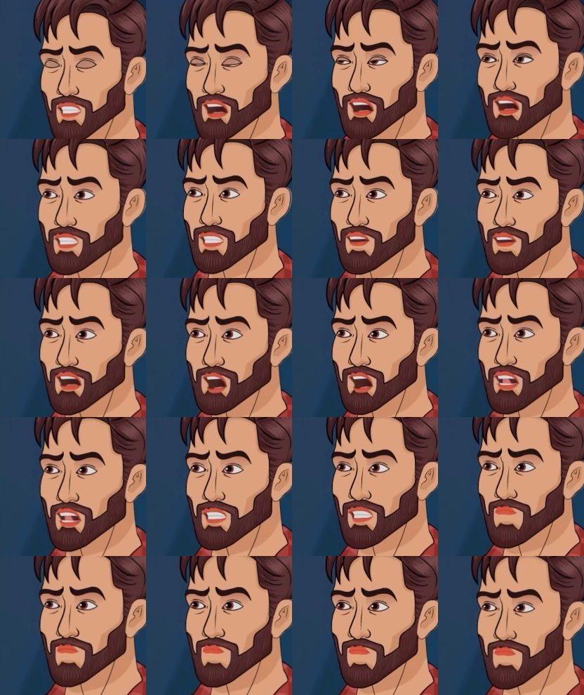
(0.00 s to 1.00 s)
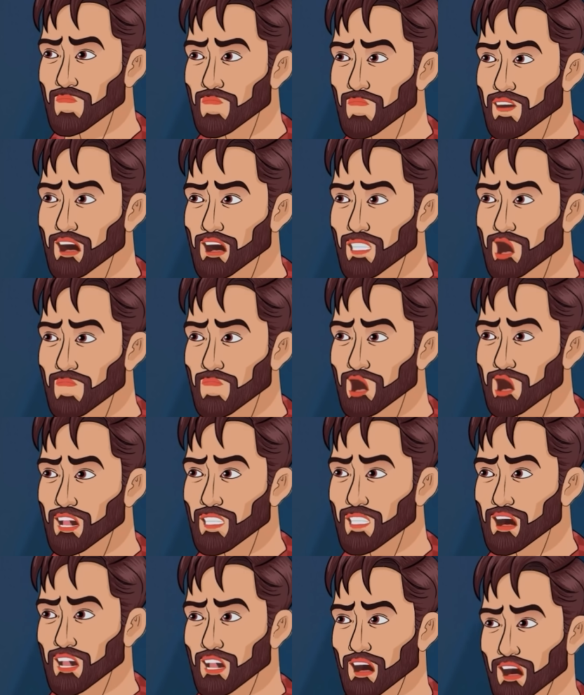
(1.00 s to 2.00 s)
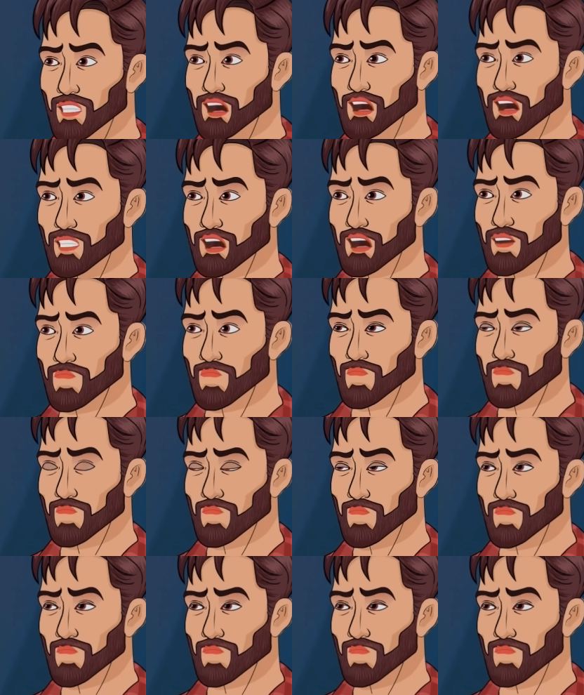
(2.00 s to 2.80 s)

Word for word: இங்க பாருடா நான் ரொம்பவே பயங்கரமா பயந்துட்டேன்